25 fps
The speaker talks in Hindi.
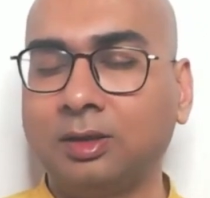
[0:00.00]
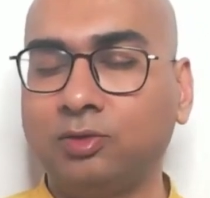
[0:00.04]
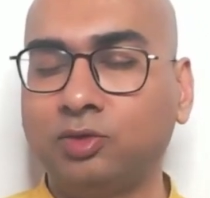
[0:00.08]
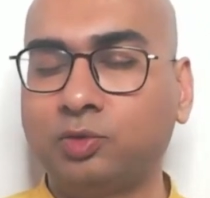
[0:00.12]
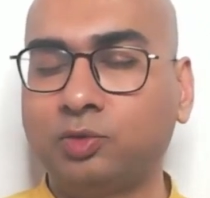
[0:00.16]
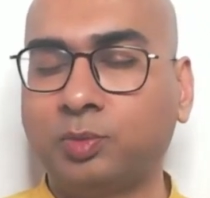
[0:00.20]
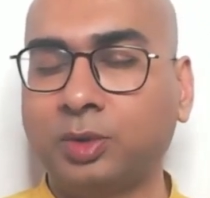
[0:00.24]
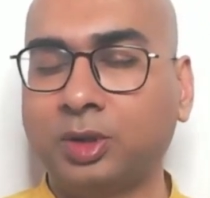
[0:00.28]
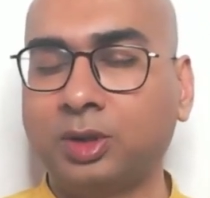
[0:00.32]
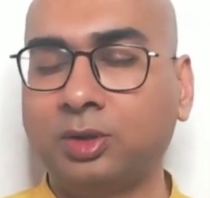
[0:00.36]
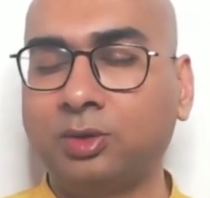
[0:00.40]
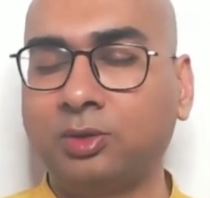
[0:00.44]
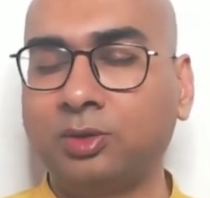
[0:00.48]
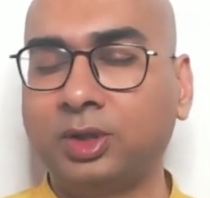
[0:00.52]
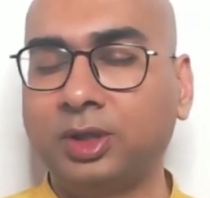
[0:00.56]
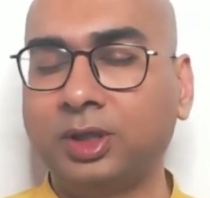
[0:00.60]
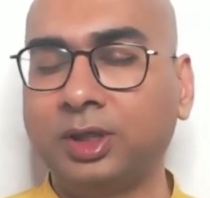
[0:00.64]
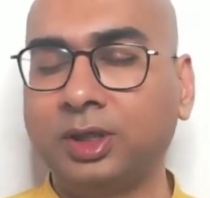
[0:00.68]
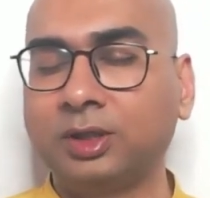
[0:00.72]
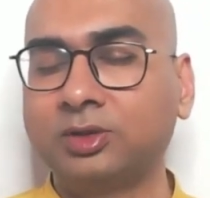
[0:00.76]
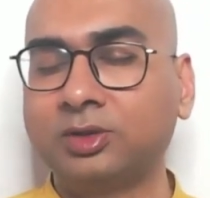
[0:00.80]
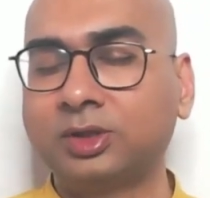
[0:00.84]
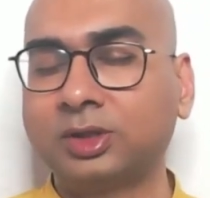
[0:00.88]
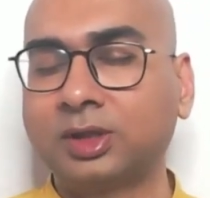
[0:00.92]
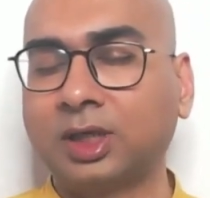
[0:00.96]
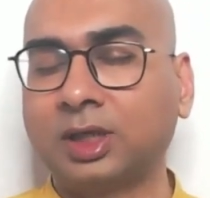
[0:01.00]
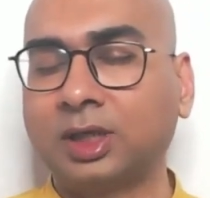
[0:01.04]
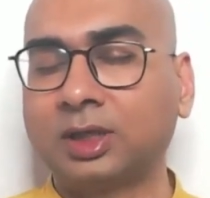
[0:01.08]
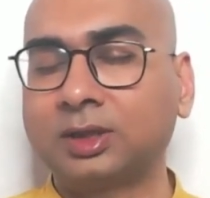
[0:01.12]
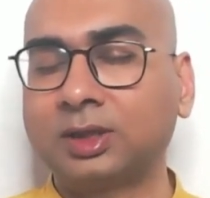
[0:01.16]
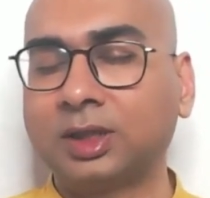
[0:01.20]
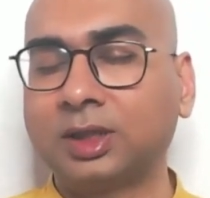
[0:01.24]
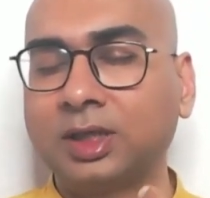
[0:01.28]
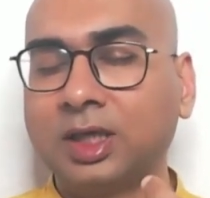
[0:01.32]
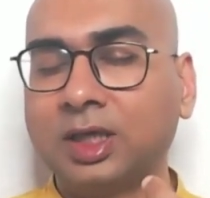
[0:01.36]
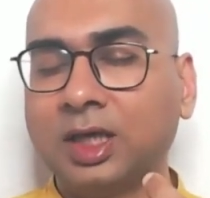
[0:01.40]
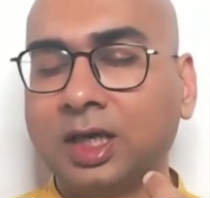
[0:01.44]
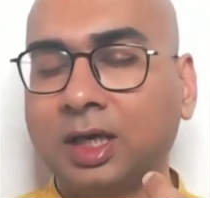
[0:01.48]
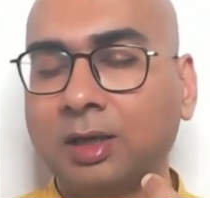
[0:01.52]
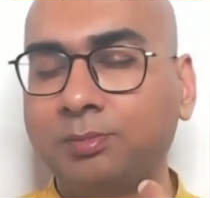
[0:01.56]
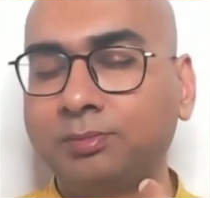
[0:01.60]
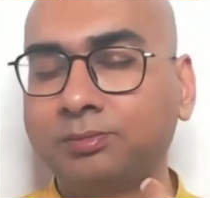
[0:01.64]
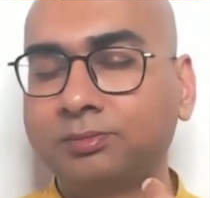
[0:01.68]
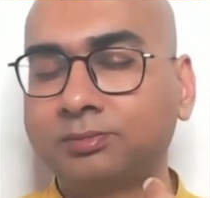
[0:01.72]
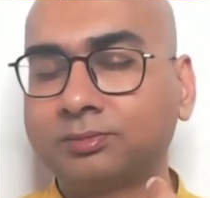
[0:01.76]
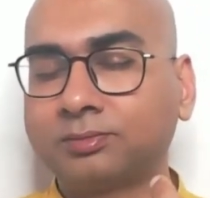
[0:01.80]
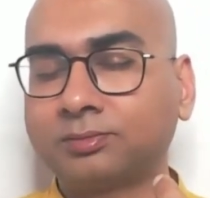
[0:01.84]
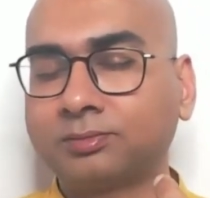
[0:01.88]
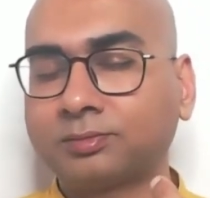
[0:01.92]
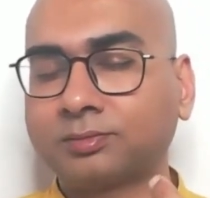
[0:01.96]
उत्पन्न हो रही है तो इसका अर्थ है कि आप
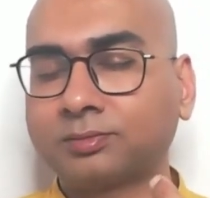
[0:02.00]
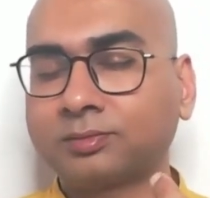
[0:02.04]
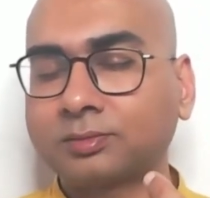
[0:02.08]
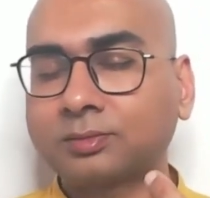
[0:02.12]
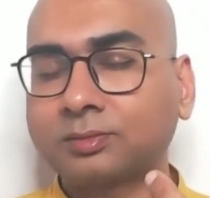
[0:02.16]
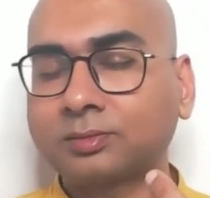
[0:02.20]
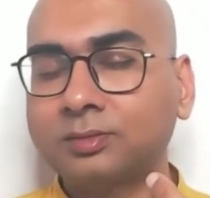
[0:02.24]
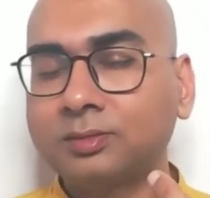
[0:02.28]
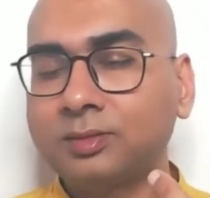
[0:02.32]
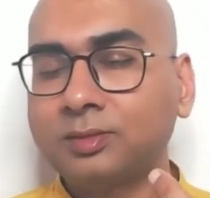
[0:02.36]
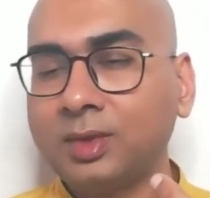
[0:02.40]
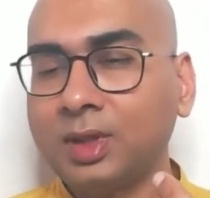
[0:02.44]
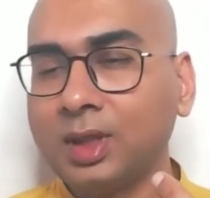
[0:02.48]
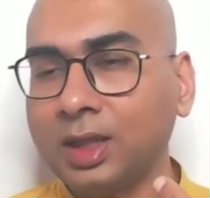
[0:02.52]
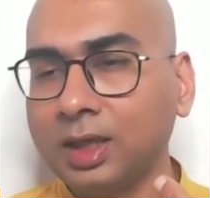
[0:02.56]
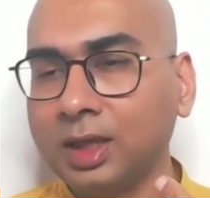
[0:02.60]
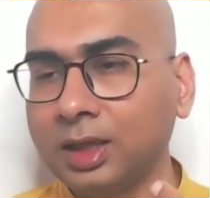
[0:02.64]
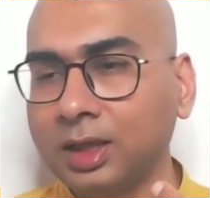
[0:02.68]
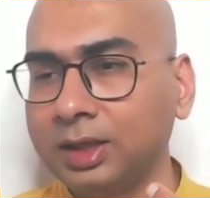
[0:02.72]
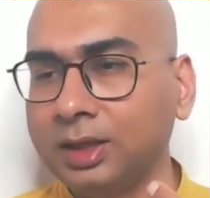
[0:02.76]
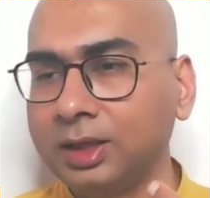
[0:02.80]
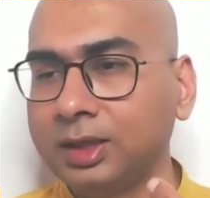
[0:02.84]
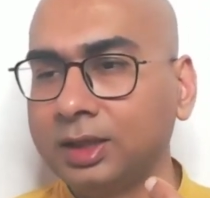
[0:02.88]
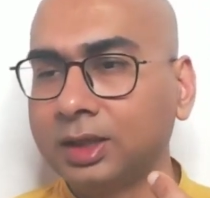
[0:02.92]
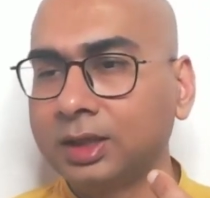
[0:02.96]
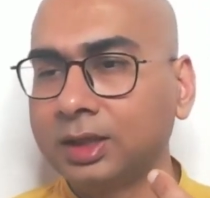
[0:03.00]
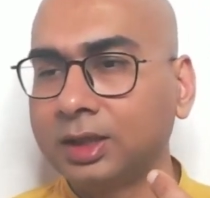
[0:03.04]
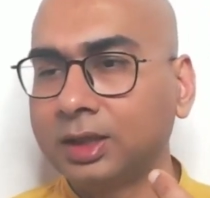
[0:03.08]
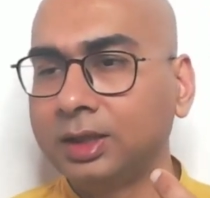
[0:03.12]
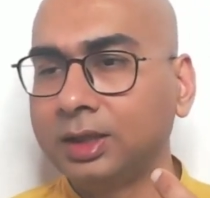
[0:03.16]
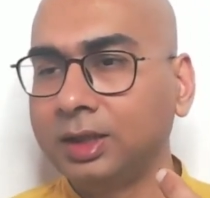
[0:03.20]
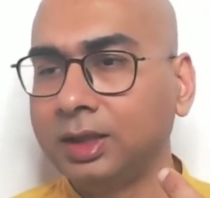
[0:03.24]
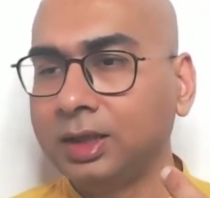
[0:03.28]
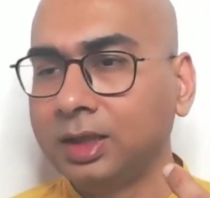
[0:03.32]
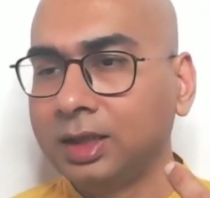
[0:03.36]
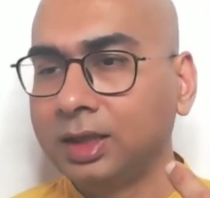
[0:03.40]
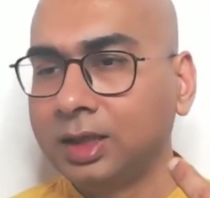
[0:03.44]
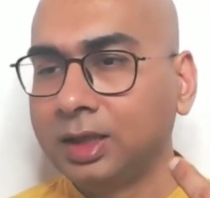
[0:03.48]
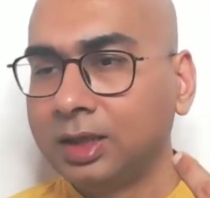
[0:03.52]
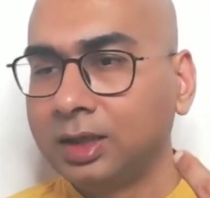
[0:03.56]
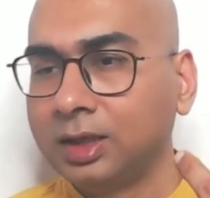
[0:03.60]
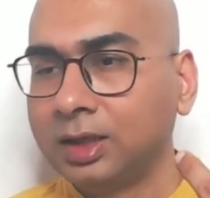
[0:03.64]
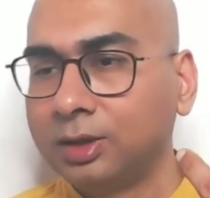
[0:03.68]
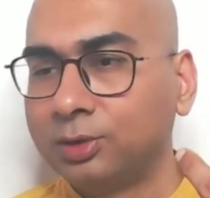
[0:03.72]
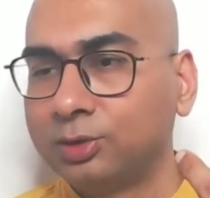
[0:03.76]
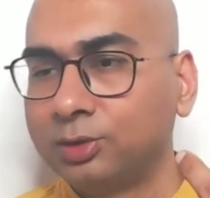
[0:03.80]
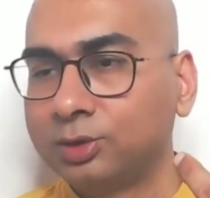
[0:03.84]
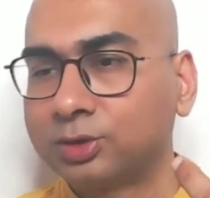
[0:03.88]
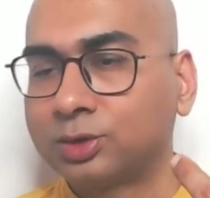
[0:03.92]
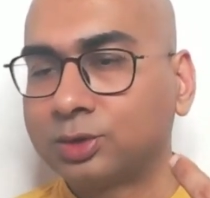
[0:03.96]
कहीं ना कहीं
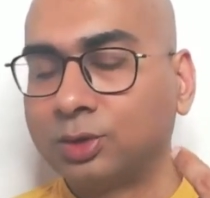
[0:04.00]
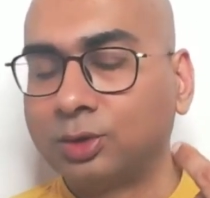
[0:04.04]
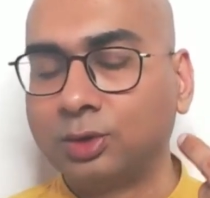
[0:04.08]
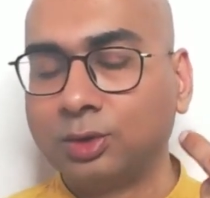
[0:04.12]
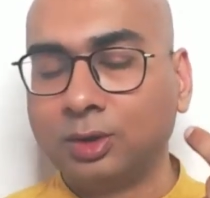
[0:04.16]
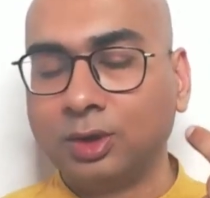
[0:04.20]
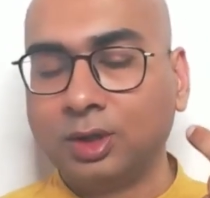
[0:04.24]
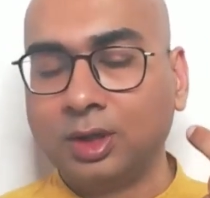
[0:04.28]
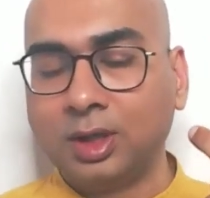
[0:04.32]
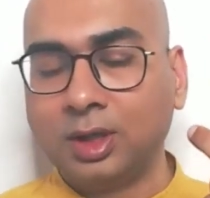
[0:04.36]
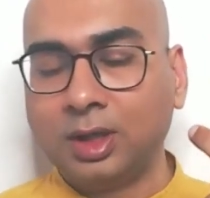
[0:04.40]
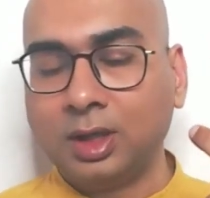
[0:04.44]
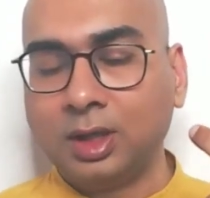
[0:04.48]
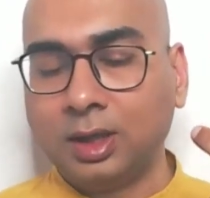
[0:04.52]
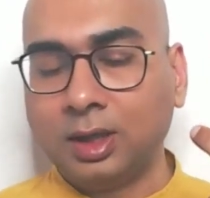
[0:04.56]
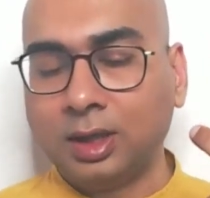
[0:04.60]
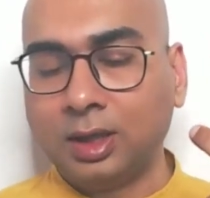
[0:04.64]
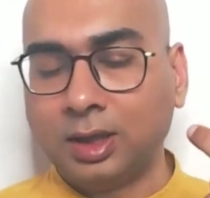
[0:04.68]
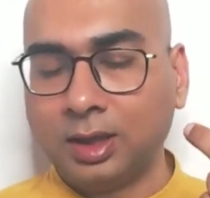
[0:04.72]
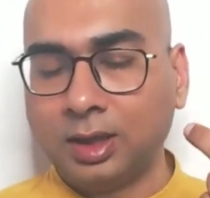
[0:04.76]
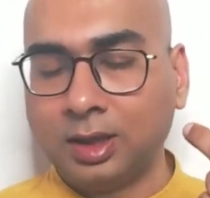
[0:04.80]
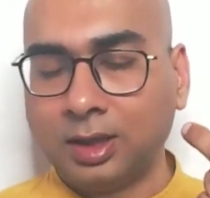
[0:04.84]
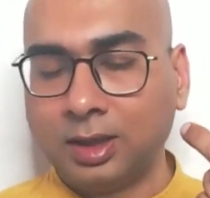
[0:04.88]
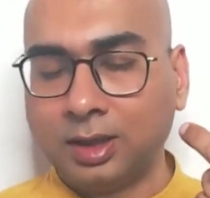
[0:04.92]
उसको आ,